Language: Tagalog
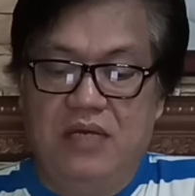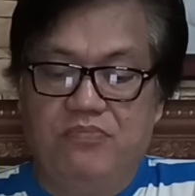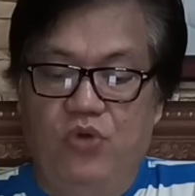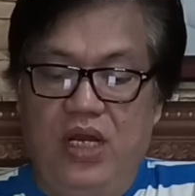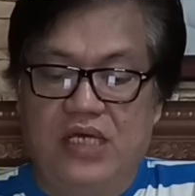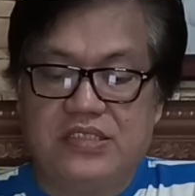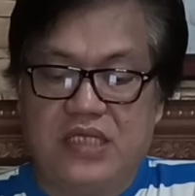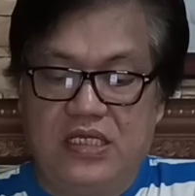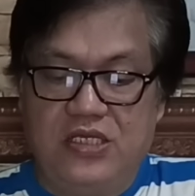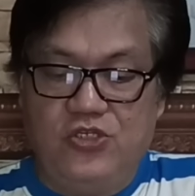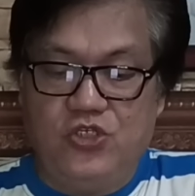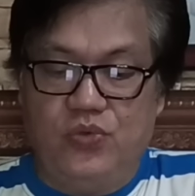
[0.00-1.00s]
mula sa
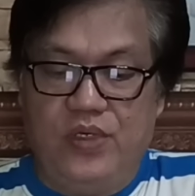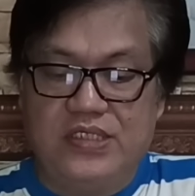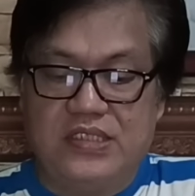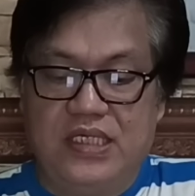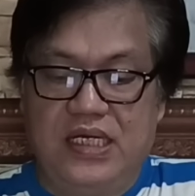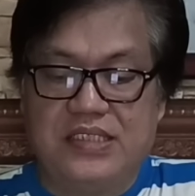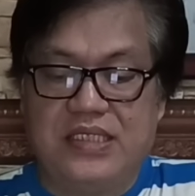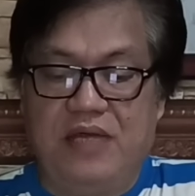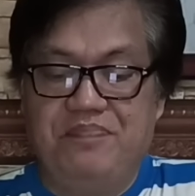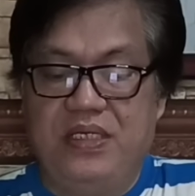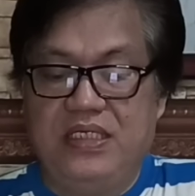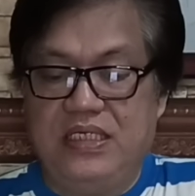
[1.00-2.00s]
issuance ng
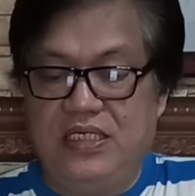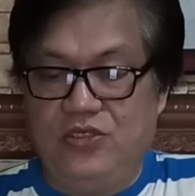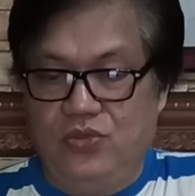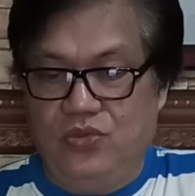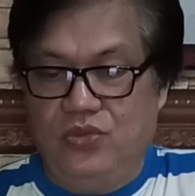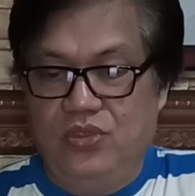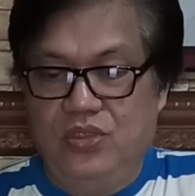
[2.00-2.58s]
nasabing EO.